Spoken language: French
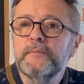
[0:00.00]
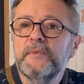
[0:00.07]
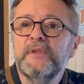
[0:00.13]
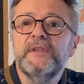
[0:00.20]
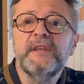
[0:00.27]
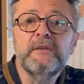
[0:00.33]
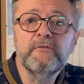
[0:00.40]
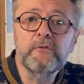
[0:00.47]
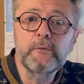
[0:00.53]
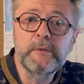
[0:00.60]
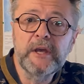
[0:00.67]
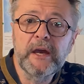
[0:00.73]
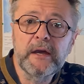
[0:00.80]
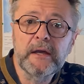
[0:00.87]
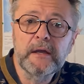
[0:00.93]
Dites-vous
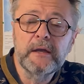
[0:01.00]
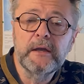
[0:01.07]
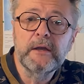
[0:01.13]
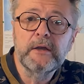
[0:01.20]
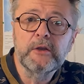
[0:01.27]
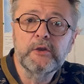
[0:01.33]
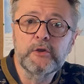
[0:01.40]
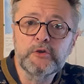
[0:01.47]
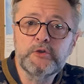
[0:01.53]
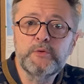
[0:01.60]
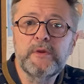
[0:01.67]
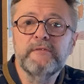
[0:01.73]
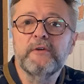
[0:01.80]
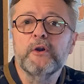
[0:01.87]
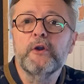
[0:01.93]
bien que
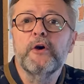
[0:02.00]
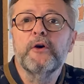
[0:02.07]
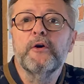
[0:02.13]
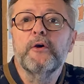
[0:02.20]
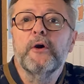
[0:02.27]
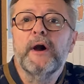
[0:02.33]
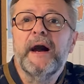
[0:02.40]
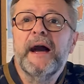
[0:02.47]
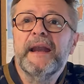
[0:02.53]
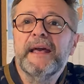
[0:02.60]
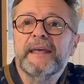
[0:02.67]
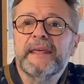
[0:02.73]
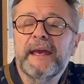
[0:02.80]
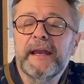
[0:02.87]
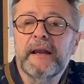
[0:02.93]
suivant l'heure à
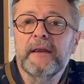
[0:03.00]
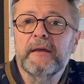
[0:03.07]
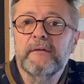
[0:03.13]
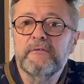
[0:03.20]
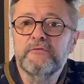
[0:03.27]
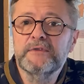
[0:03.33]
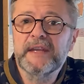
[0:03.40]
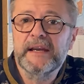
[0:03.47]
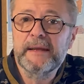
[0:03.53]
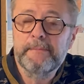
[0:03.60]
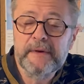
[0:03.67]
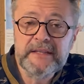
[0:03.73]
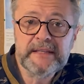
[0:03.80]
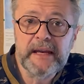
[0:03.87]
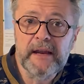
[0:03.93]
laquelle vous allez
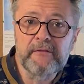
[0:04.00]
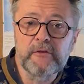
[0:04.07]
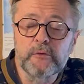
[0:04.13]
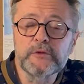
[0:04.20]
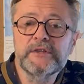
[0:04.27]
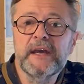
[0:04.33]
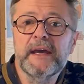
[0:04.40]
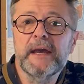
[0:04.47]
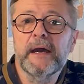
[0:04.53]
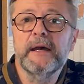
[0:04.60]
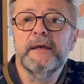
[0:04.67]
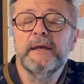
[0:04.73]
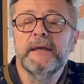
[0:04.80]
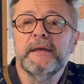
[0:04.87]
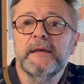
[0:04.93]
passer la frontière,
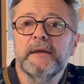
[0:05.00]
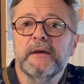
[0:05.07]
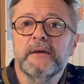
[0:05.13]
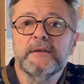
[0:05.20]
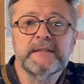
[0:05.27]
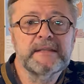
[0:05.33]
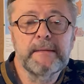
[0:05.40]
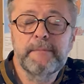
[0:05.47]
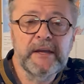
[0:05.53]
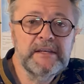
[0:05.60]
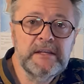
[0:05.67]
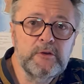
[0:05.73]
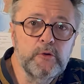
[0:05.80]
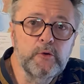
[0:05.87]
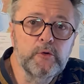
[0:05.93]
euh, c'est pas
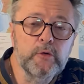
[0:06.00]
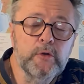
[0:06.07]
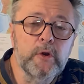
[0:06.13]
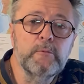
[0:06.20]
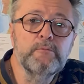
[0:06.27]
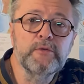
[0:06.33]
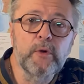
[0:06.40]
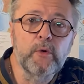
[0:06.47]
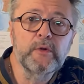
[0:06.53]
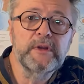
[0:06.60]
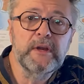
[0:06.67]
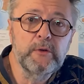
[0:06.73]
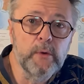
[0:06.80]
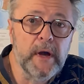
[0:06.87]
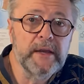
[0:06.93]
dit du tout que le bureau
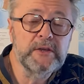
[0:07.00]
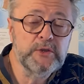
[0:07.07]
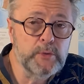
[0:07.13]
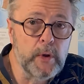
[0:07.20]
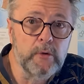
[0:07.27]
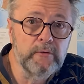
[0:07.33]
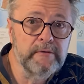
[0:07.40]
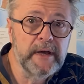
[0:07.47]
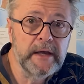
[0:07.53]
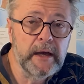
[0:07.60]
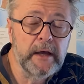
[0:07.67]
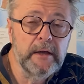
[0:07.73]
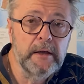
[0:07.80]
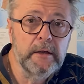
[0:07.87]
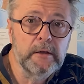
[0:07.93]
des douanes soit ouvert,
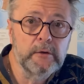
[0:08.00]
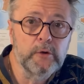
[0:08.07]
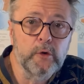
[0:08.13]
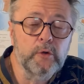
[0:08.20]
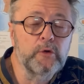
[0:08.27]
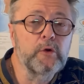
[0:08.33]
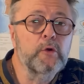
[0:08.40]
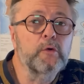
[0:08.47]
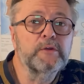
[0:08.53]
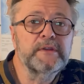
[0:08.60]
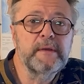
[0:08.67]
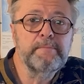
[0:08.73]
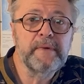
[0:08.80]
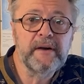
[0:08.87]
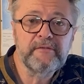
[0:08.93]
donc ne
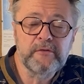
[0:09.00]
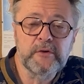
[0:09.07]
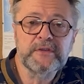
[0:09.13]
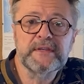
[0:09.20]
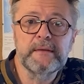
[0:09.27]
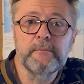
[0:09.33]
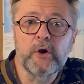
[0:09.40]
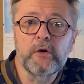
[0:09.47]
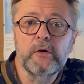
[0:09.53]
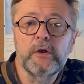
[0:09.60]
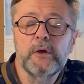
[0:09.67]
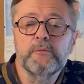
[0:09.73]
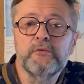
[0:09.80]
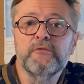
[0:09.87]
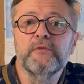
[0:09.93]
comptez pas forcément
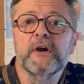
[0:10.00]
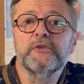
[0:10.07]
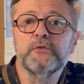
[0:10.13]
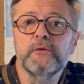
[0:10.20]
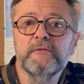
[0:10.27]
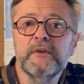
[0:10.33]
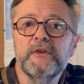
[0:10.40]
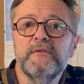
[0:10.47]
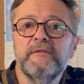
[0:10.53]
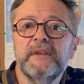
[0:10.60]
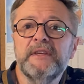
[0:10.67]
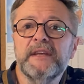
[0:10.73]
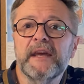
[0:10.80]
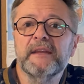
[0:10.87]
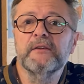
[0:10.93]
pouvoir trouver une
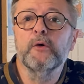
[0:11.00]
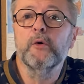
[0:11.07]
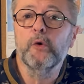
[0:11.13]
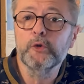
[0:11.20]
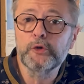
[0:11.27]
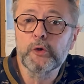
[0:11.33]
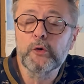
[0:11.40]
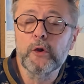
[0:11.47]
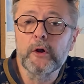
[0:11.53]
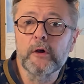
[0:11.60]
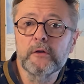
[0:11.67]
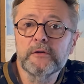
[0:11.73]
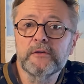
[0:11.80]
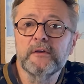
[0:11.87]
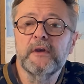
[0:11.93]
vignette
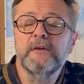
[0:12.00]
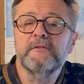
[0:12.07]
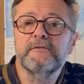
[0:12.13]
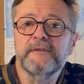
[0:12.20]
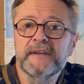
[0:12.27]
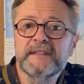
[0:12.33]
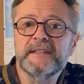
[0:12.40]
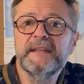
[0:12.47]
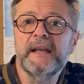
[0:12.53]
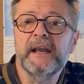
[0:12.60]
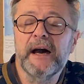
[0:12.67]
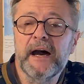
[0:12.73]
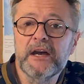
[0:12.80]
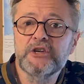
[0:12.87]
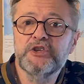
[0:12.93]
autocollante facile
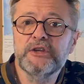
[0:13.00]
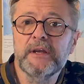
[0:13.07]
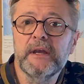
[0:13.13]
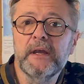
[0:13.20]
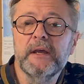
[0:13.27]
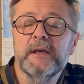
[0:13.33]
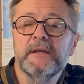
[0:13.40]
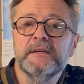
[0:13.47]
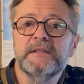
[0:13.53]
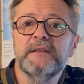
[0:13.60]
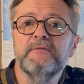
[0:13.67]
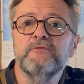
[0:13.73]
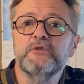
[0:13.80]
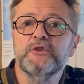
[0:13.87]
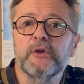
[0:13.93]
à acheter si
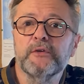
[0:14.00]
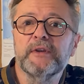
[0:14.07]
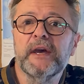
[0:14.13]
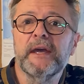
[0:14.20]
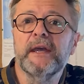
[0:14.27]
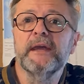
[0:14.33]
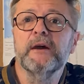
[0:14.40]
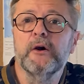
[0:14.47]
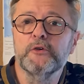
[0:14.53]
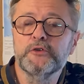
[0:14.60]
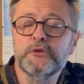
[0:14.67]
vous entrez en